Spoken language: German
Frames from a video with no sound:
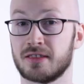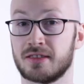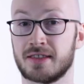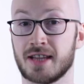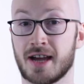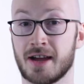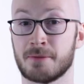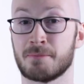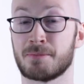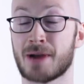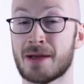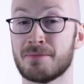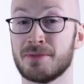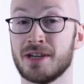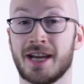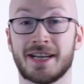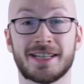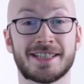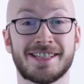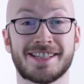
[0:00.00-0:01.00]
Dann bleibt
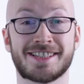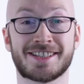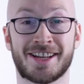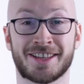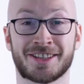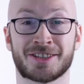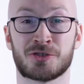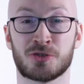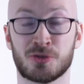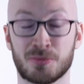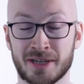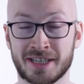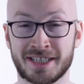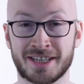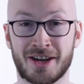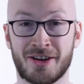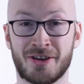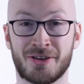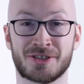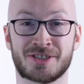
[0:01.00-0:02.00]
mir eigentlich nichts anderes
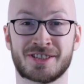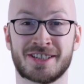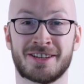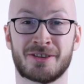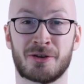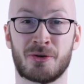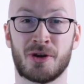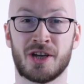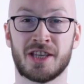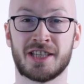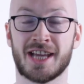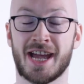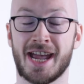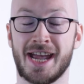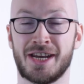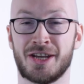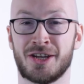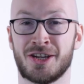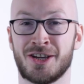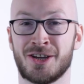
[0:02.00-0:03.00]
übrig, außer euch
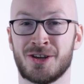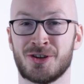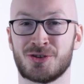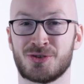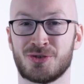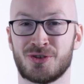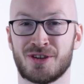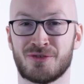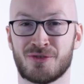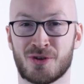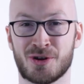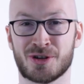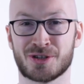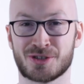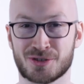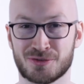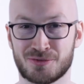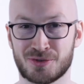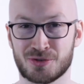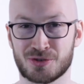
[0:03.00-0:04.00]
eine schöne Woche
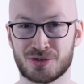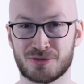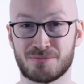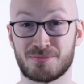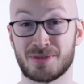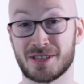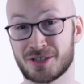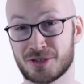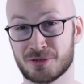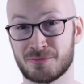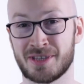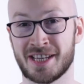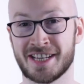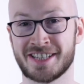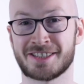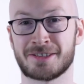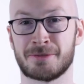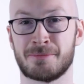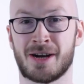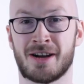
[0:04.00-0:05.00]
zu wünschen. Bis zum
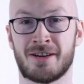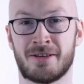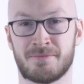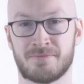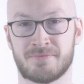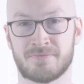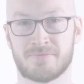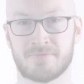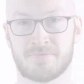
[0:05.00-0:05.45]
nächsten Mal.